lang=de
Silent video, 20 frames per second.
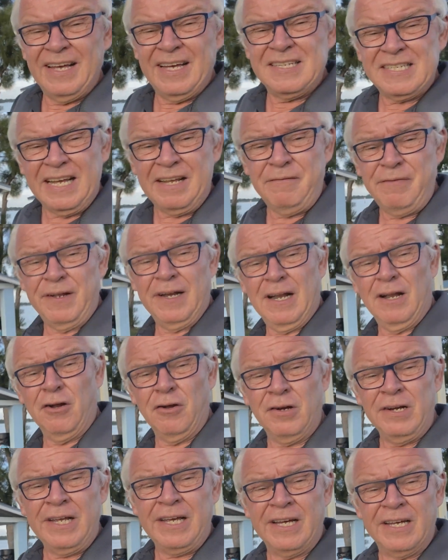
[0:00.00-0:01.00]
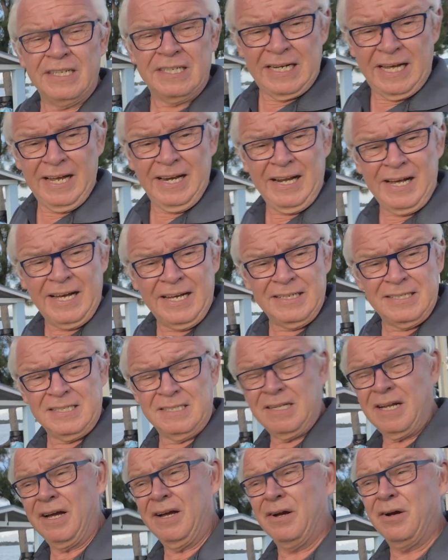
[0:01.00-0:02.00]
es entweder noch nie getan
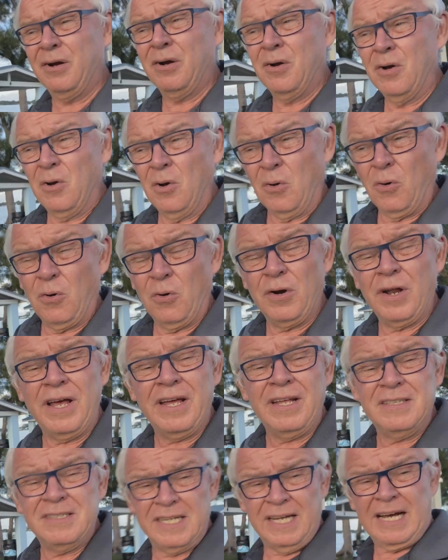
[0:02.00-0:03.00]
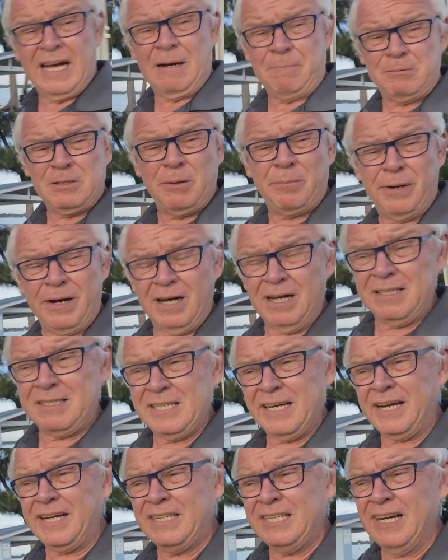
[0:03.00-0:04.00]
hast oder in sehr absehbarer
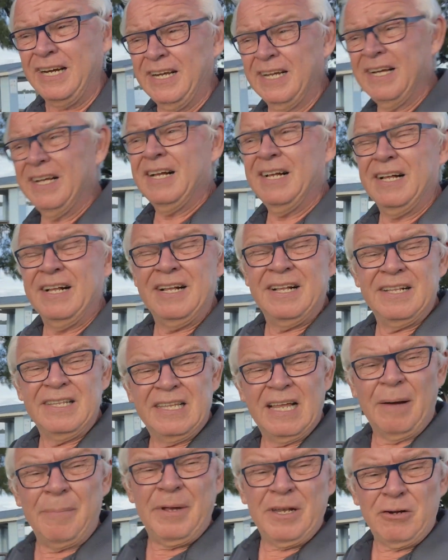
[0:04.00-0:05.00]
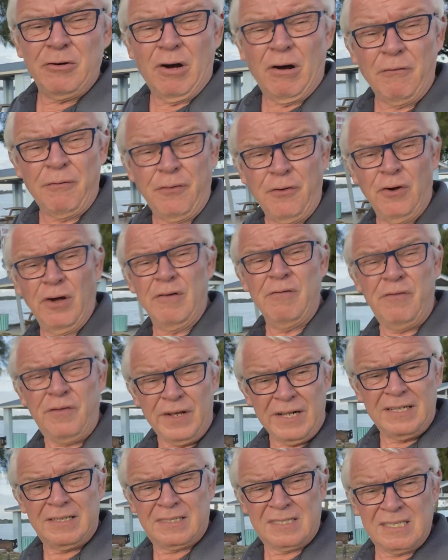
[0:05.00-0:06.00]
Zeit damit aufhören
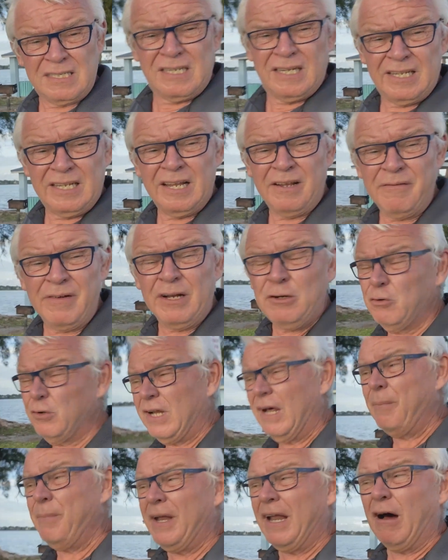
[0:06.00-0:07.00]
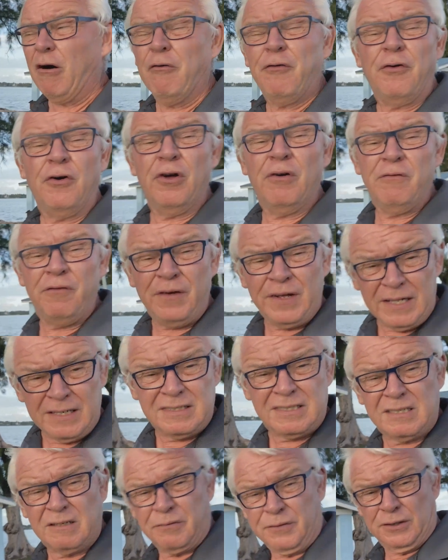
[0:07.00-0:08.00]
willst. Denn wenn du damit aufhören
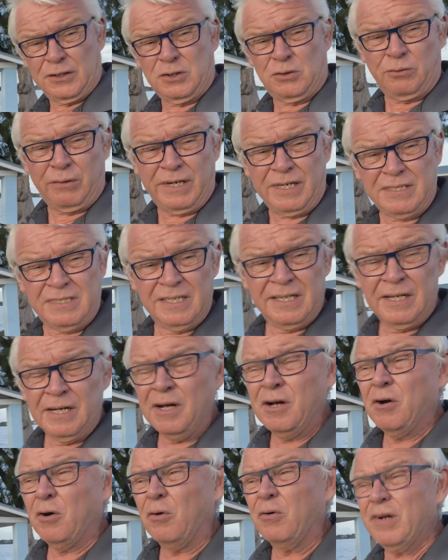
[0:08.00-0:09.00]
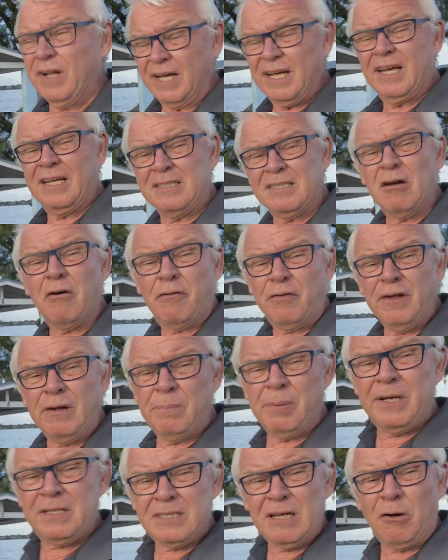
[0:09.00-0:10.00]
willst, wirst du es und dann geht es auch
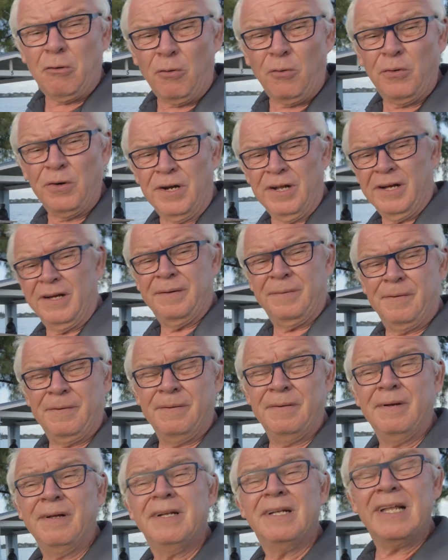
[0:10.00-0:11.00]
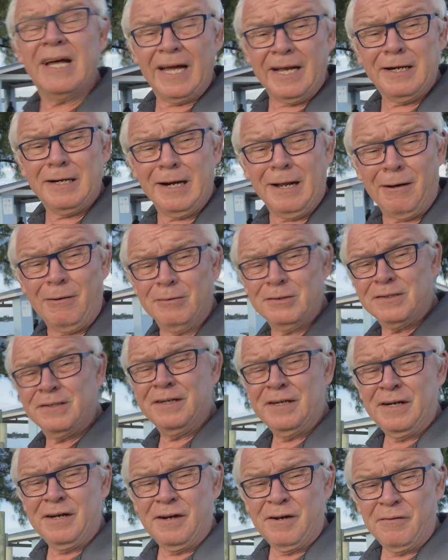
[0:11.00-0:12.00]
viel besser ohne. Dein
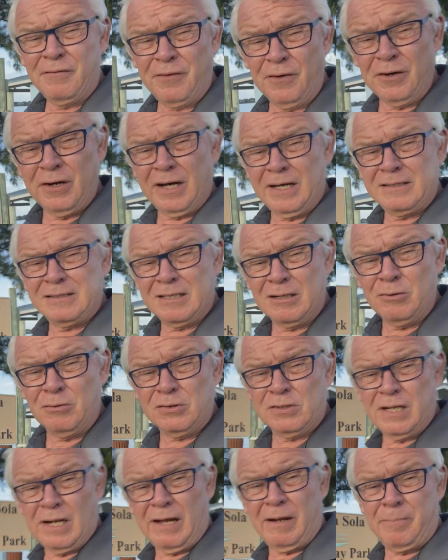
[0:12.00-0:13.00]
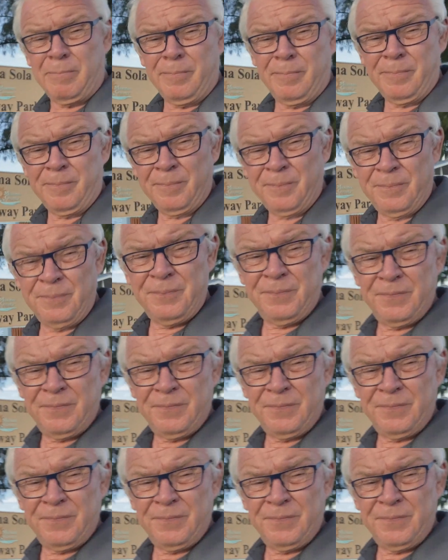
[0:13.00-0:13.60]
Klaus vor Grenzenlos Leben.